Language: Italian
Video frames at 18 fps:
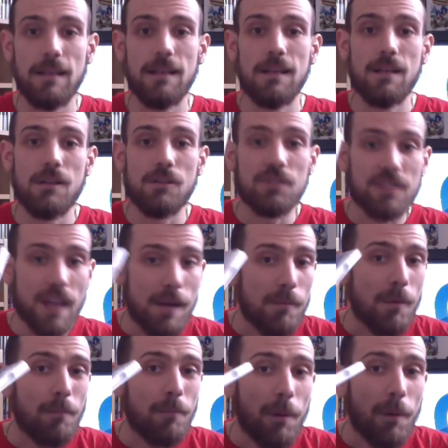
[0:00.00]
lo
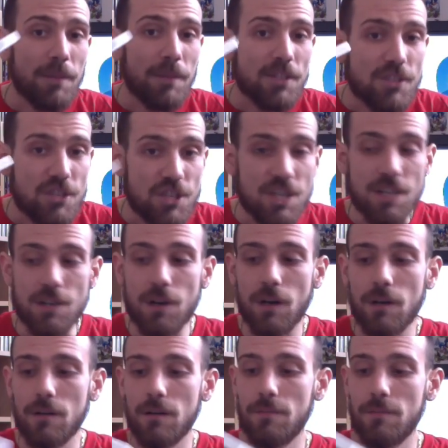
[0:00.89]
schermo è un po'
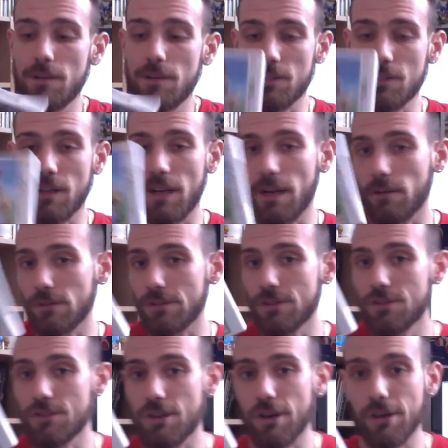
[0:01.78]
piccino per giocare a
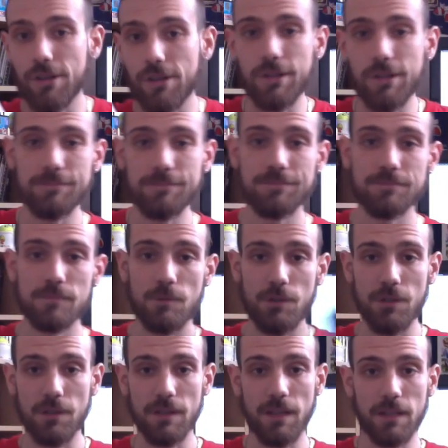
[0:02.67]
questo gioco,
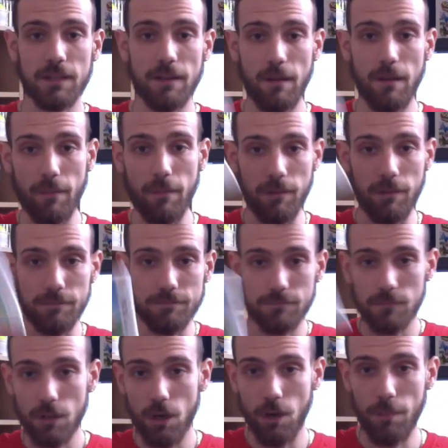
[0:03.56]
quindi ho detto, ah boh,
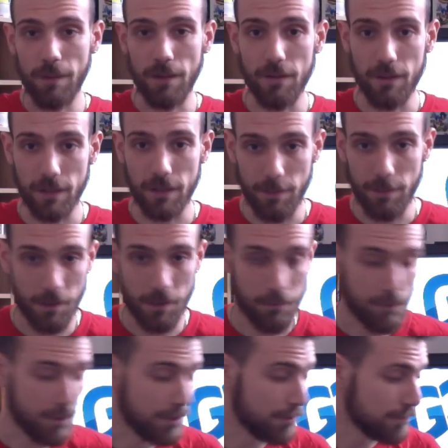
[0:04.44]
lo prendo anche per
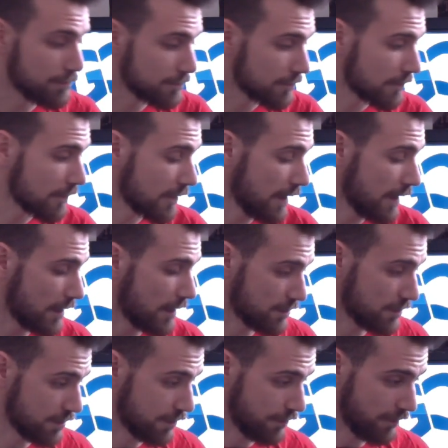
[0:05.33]
Wii U. E
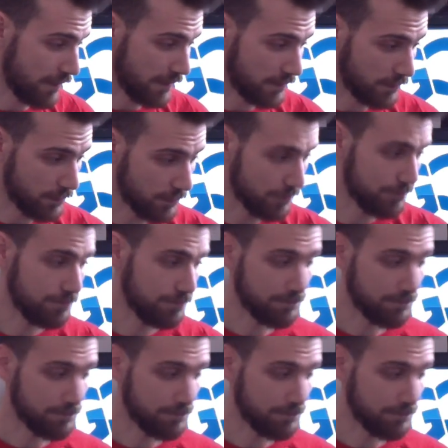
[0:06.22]
così ho fatto.